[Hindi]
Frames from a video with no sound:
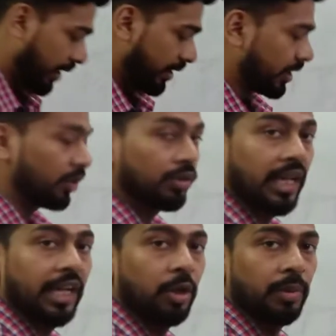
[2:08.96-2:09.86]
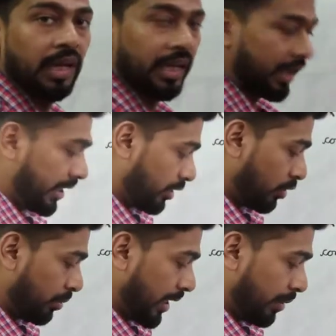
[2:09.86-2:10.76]
का रीज़न होता है ह्यूमन आई का
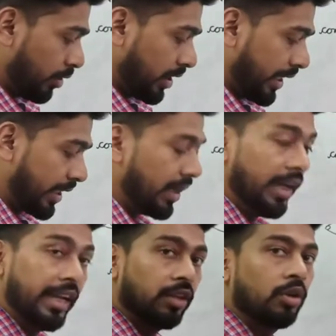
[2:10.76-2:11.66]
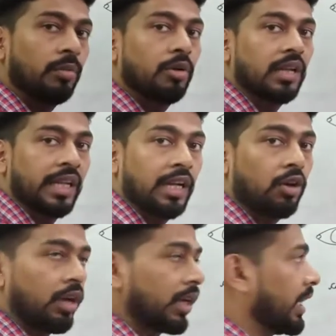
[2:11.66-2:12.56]
इसको हम क्या बोलते हैं इसको हम बोलते हैं
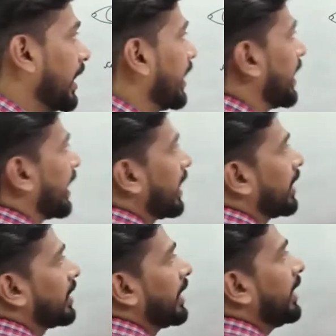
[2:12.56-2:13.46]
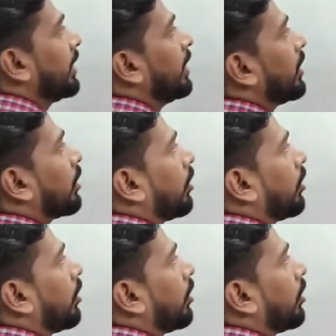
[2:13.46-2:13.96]
कॉर्निया ये क्या कहलाता है